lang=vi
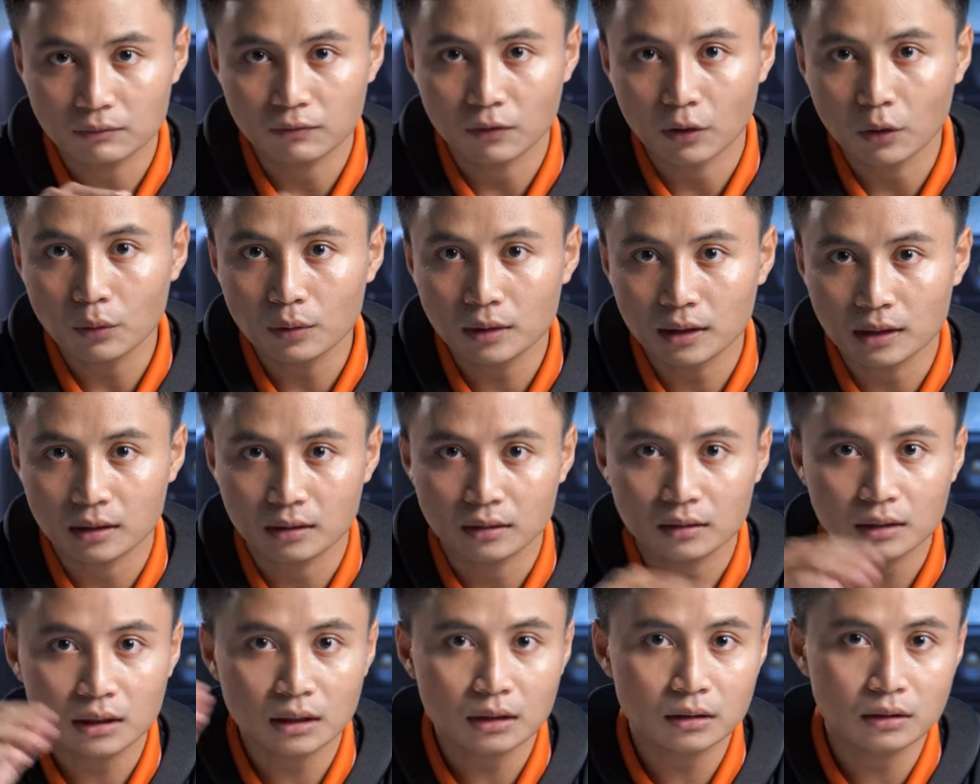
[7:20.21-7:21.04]
thành phố này
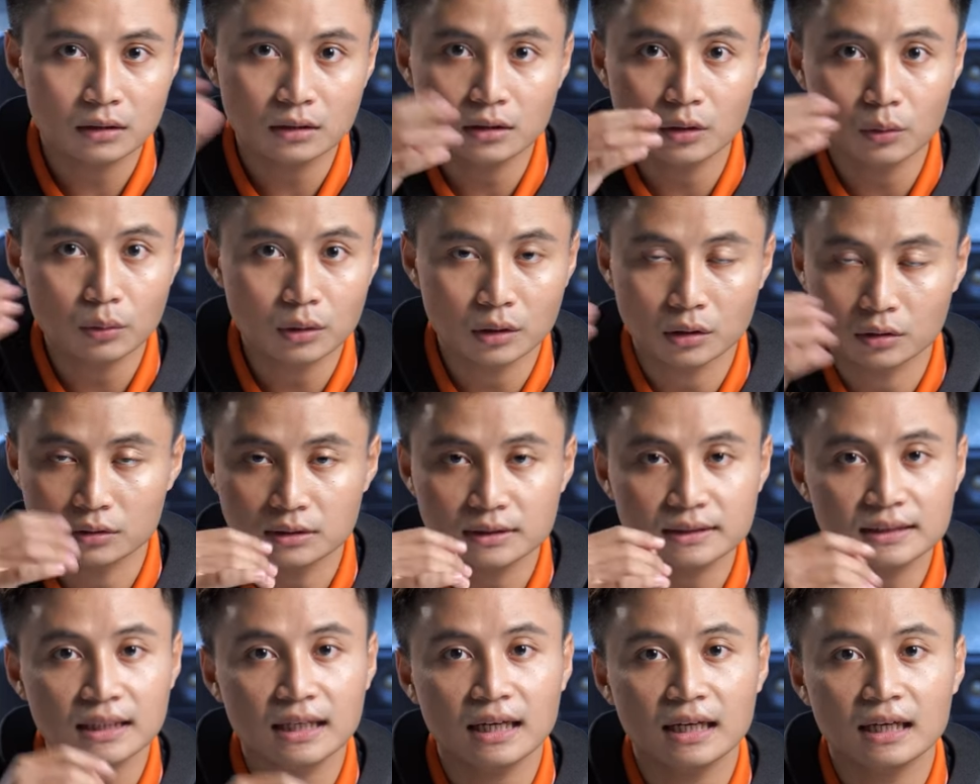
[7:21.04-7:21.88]
nè cái lưu
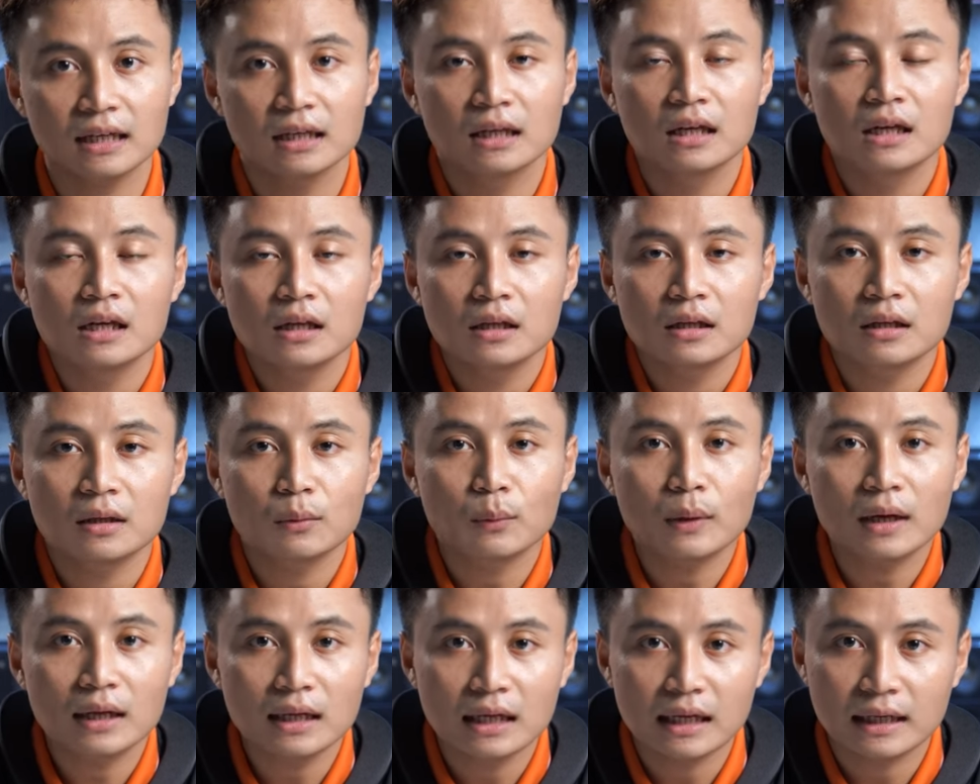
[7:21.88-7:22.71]
lượng xe
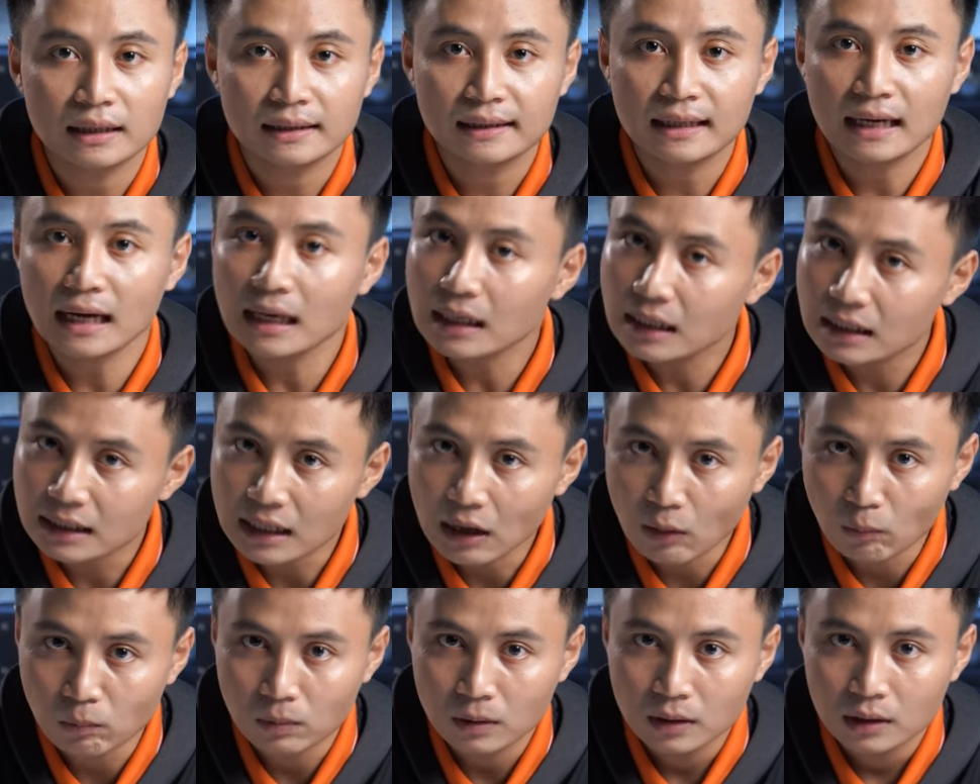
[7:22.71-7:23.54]
qua lại khá là
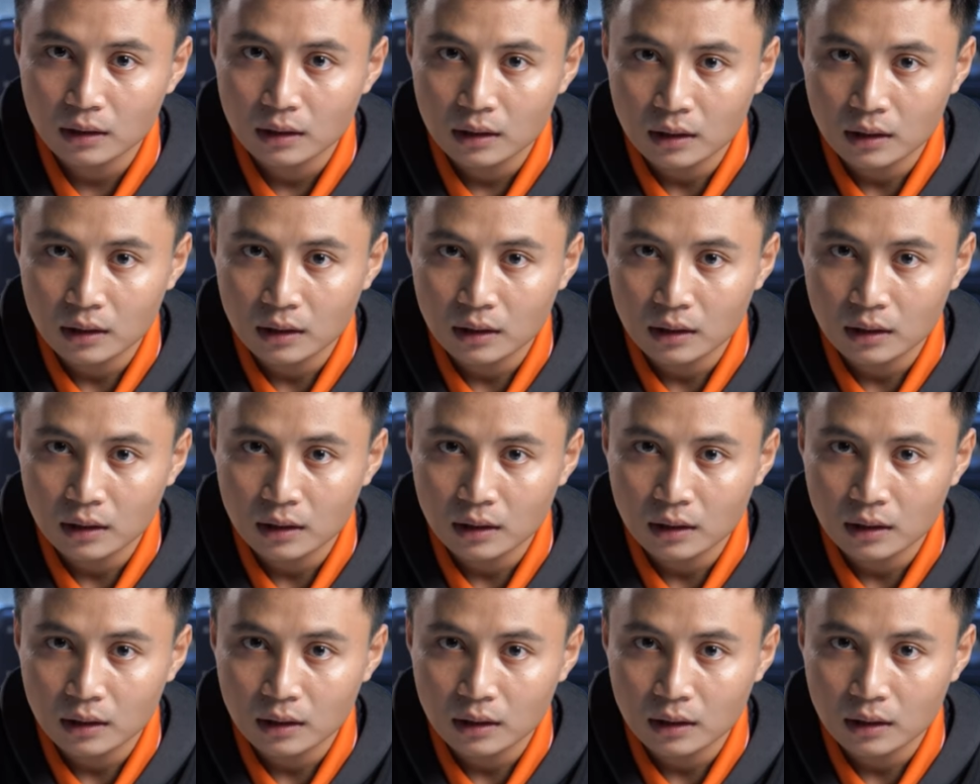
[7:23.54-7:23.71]
đông